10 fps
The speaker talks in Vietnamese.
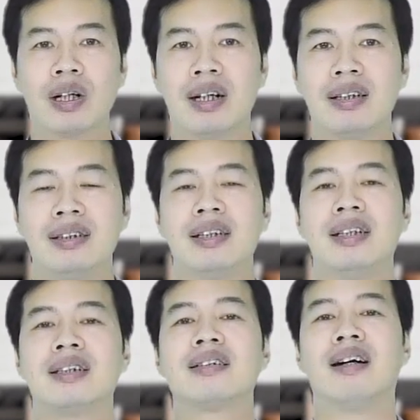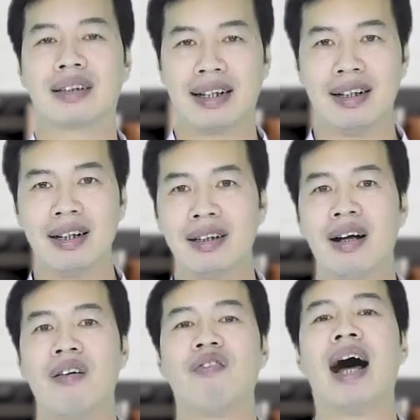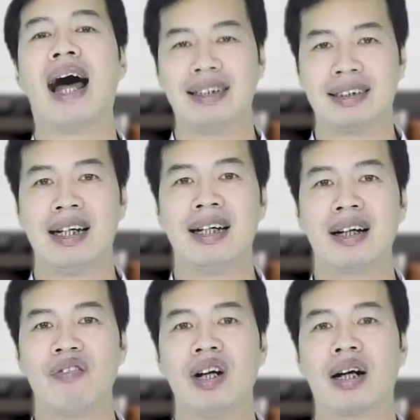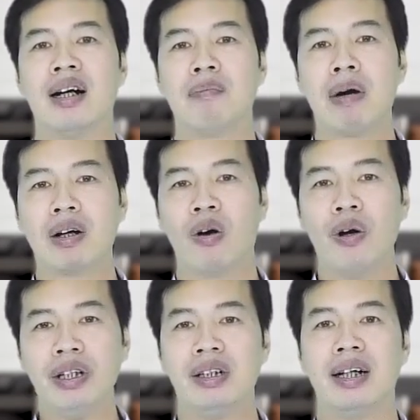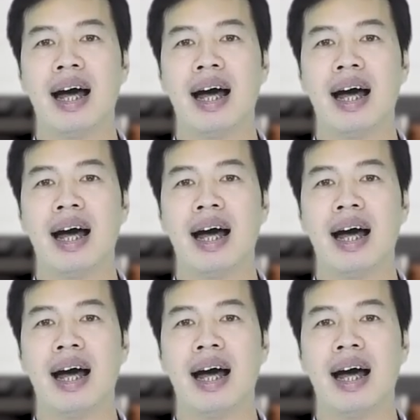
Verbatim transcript: tốt hơn trưởng thành hơn và hạn chế cái việc mắc lỗi